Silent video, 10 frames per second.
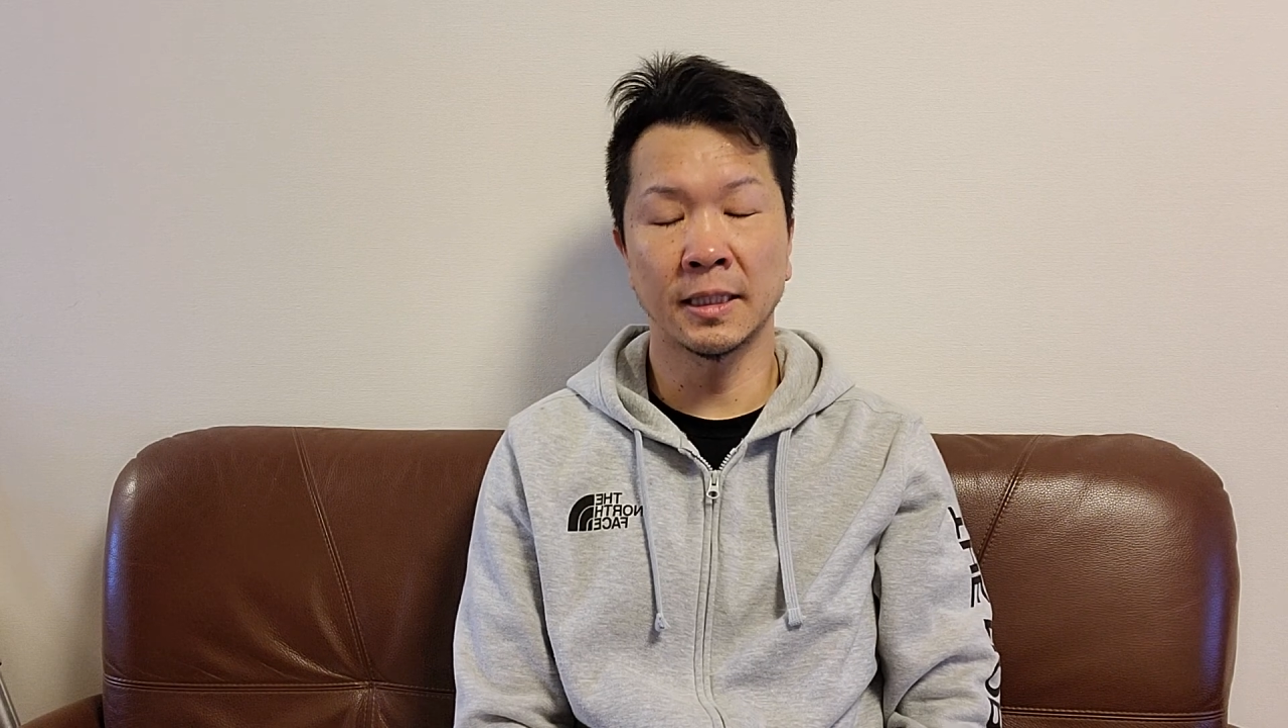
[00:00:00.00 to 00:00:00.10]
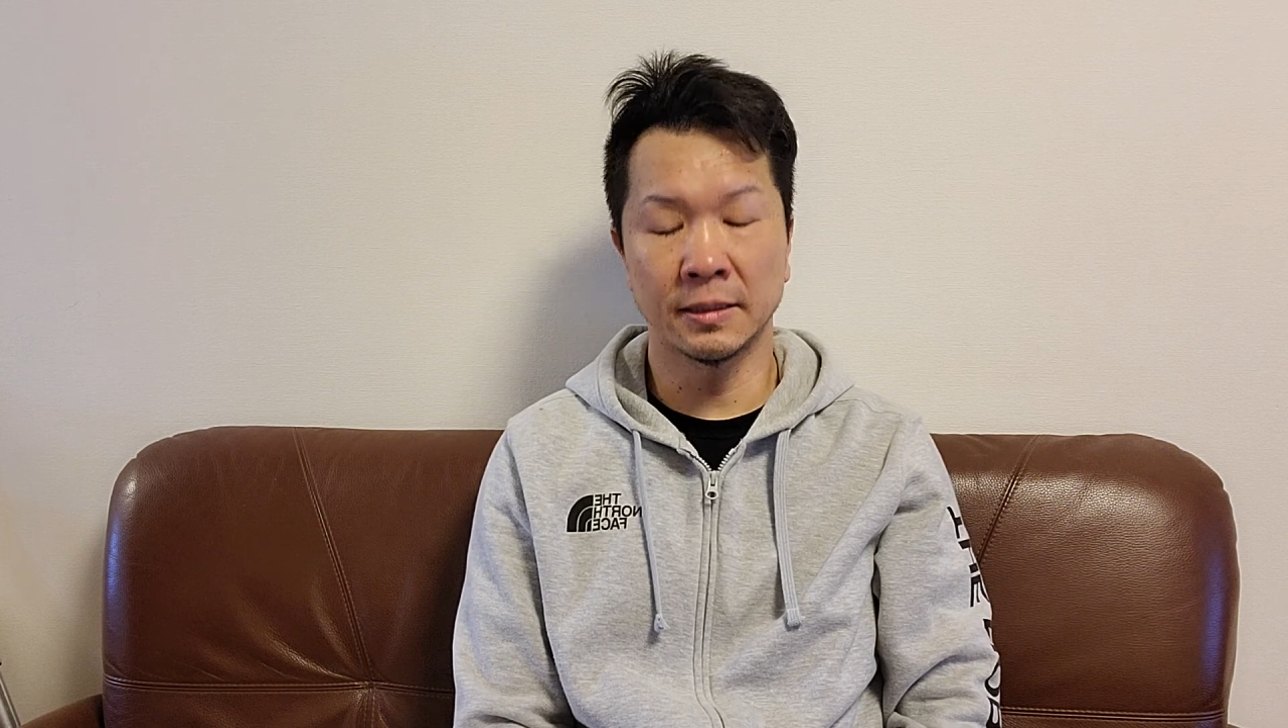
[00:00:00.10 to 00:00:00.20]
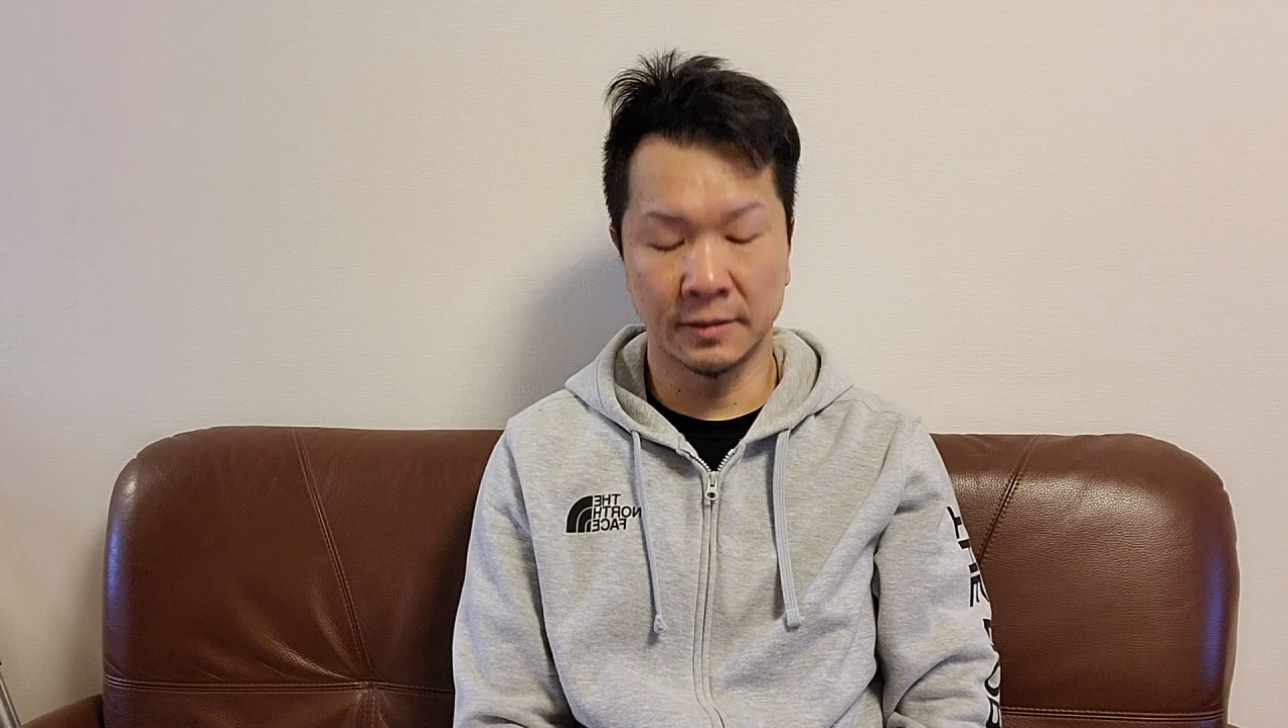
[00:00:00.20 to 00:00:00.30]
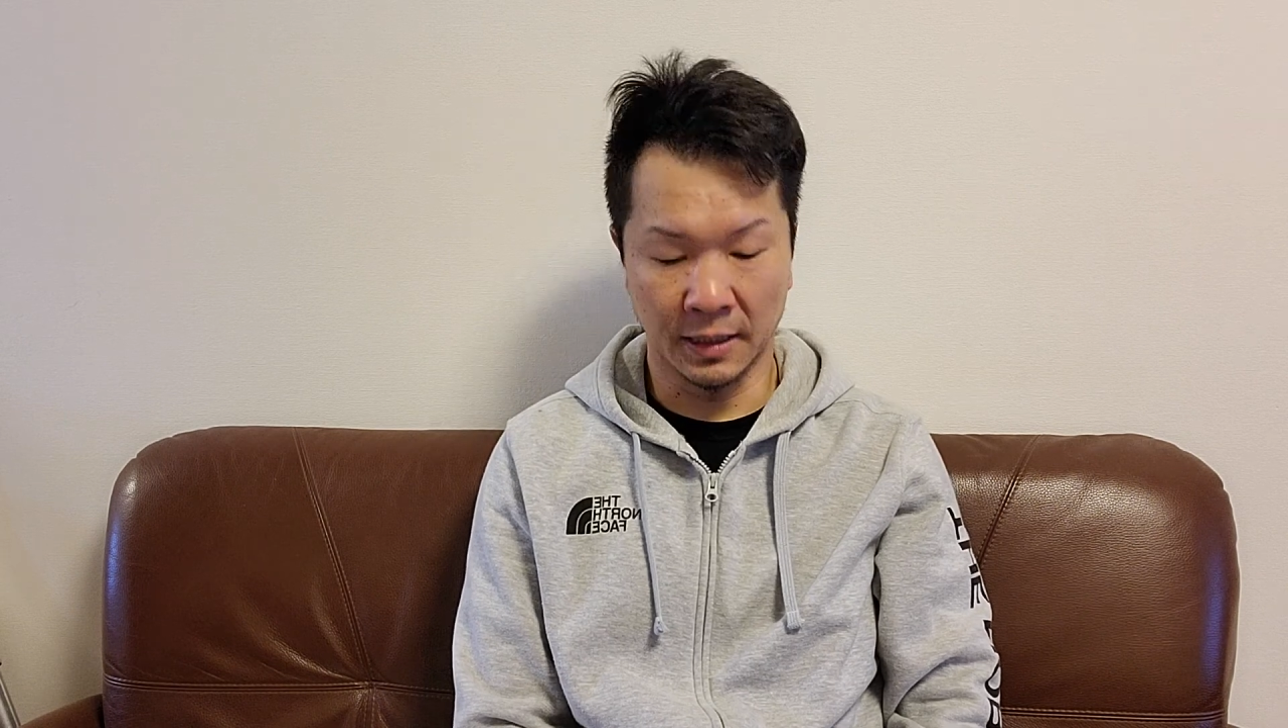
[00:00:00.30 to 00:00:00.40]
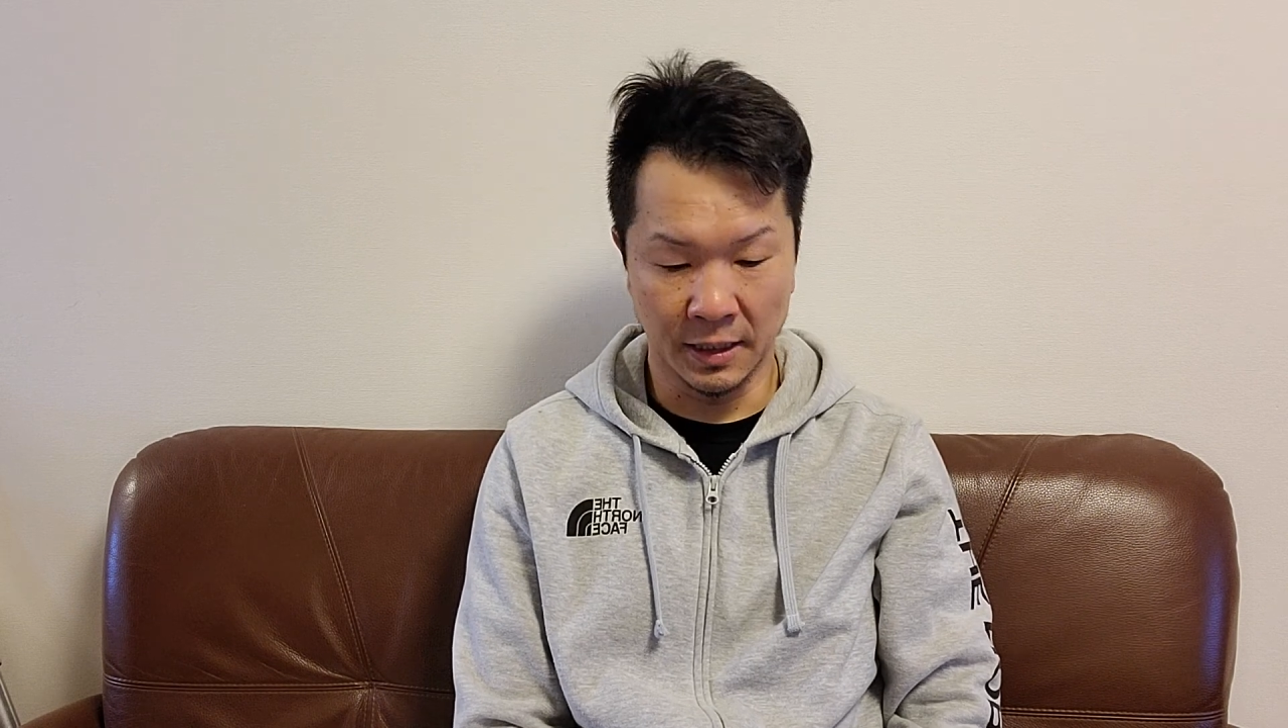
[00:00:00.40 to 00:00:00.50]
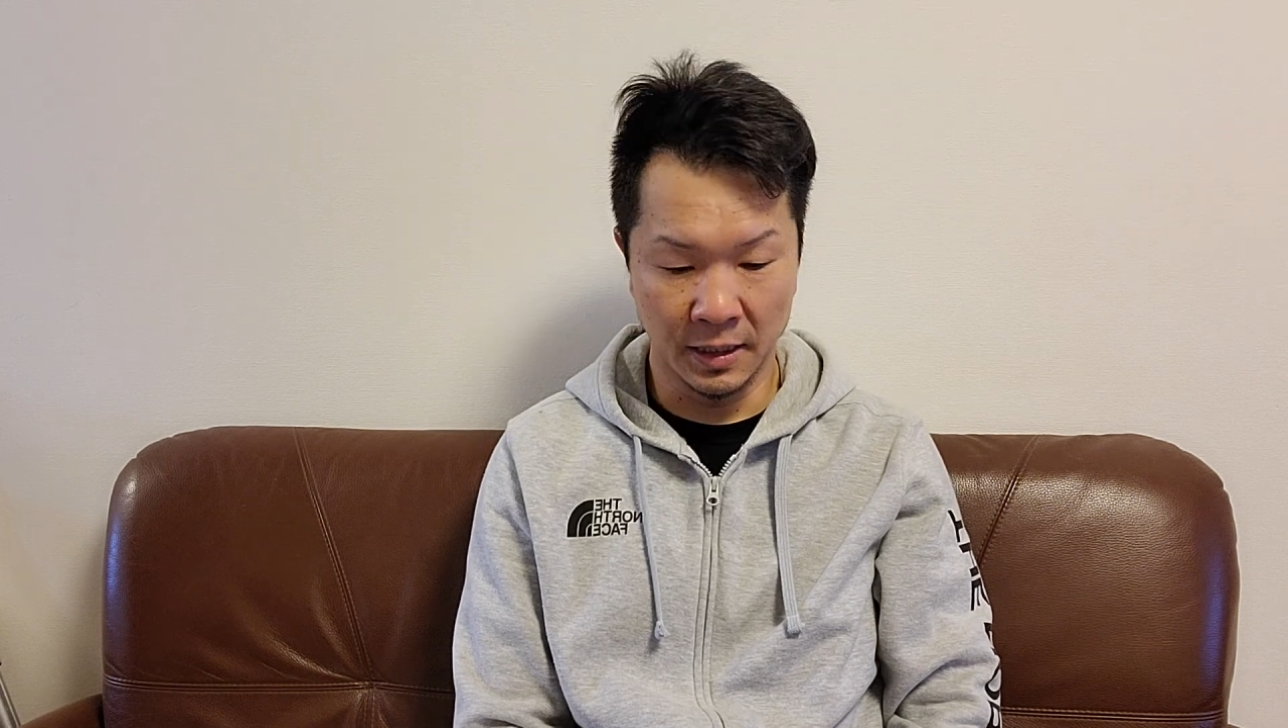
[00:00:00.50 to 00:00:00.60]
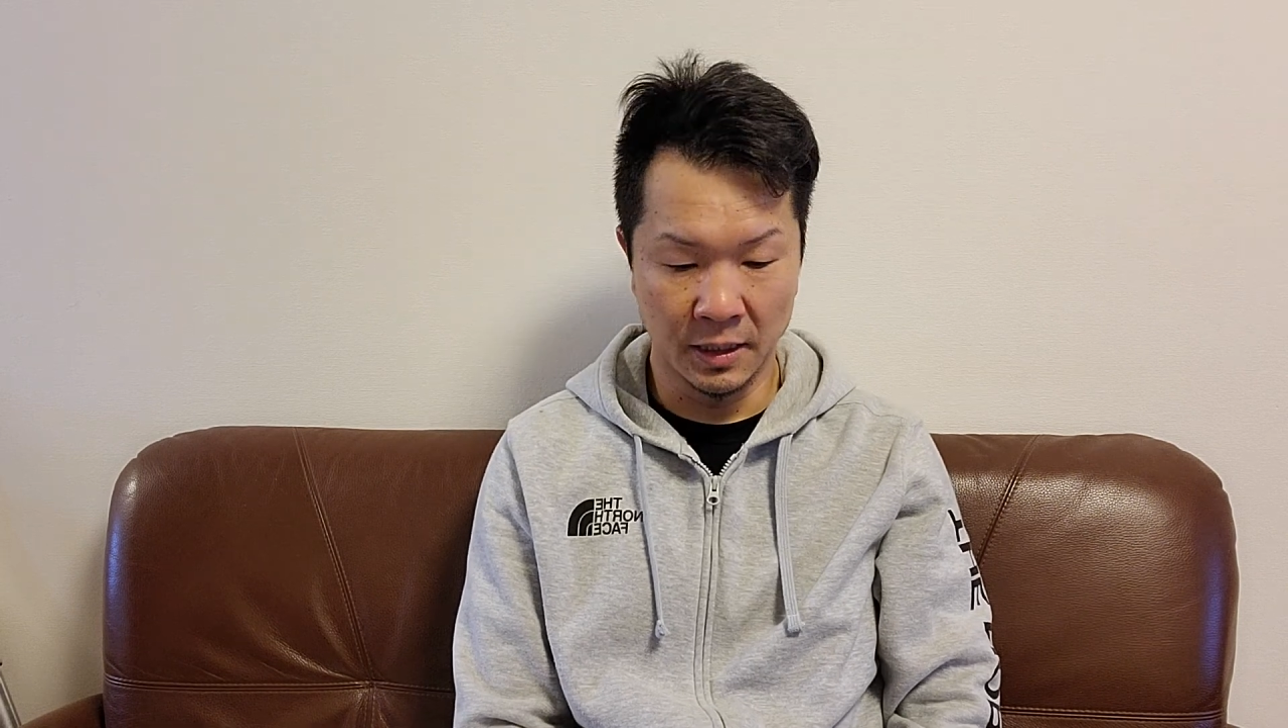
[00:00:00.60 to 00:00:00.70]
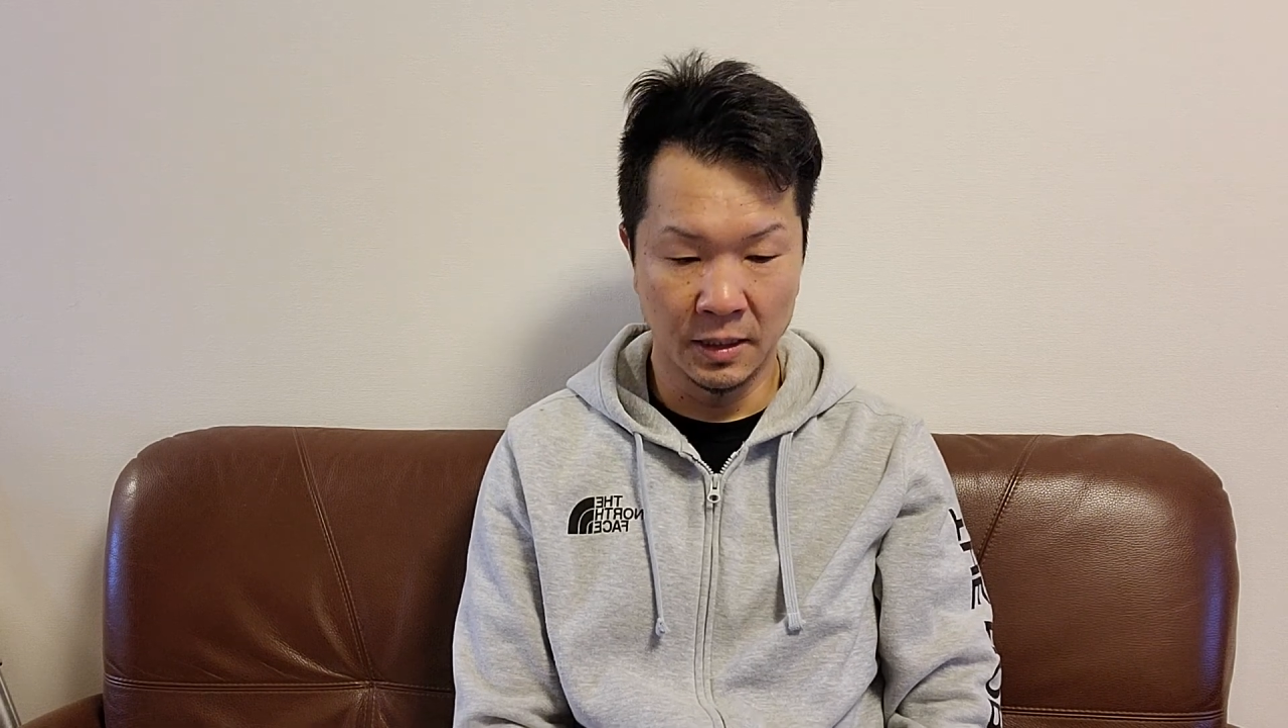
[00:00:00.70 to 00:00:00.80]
んですが、